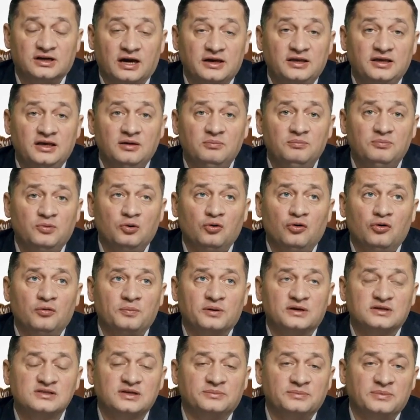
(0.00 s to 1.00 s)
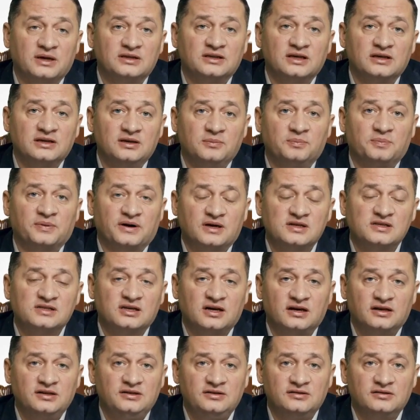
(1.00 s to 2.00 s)
каким бы образом это ни
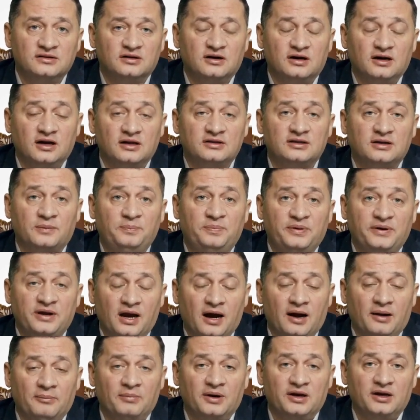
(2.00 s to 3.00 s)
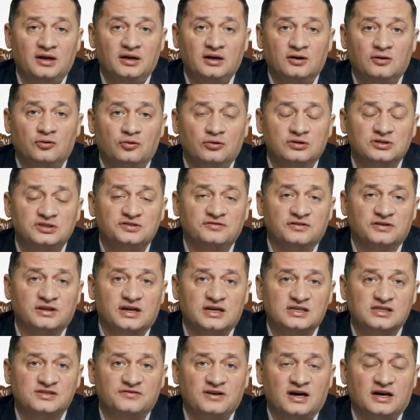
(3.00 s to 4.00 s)
происходило, это прямо или
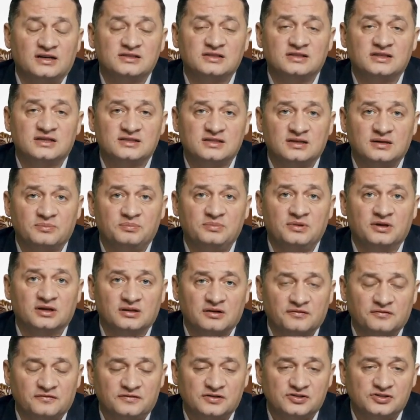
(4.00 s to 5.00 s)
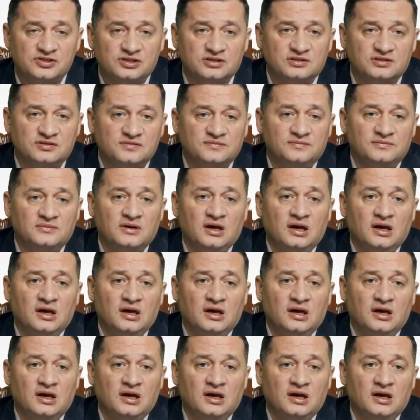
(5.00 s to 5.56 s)
косвенно связано с обменом веществ.